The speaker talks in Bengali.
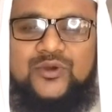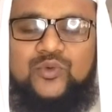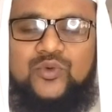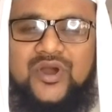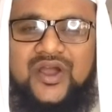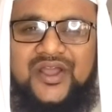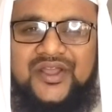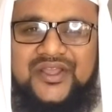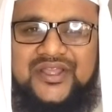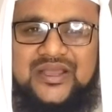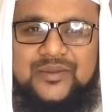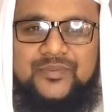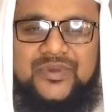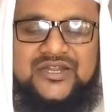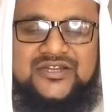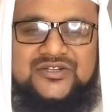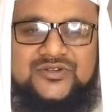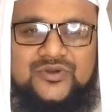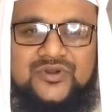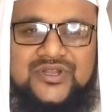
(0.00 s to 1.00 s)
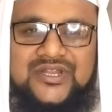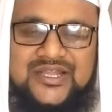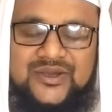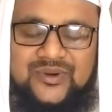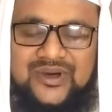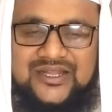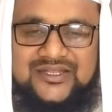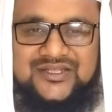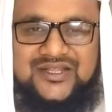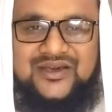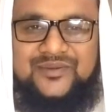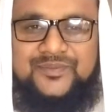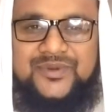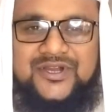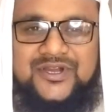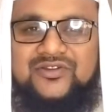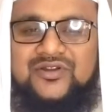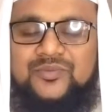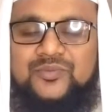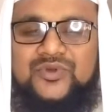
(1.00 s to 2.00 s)
ওয়াকিয়া পাঠ করলেও আল্লাহ
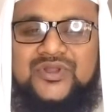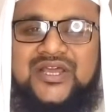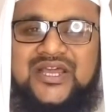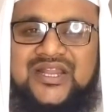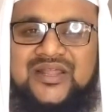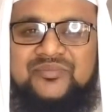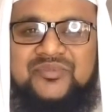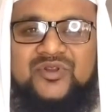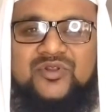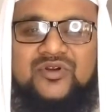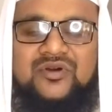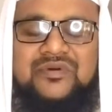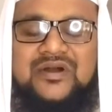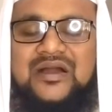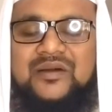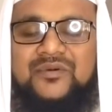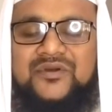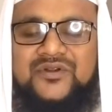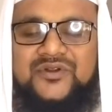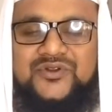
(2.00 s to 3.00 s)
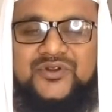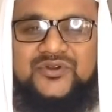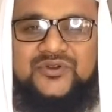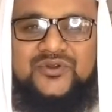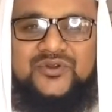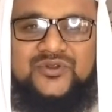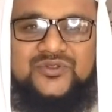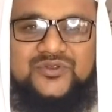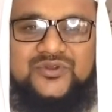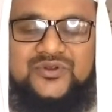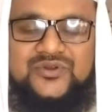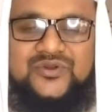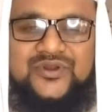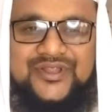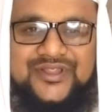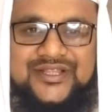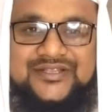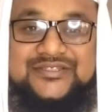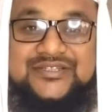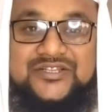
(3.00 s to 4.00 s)
পাক রব্বুল আলমী ইসলামের অভাব অনটনগুলো দূর
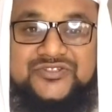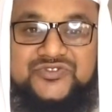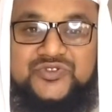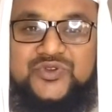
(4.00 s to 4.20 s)
করে দেন যা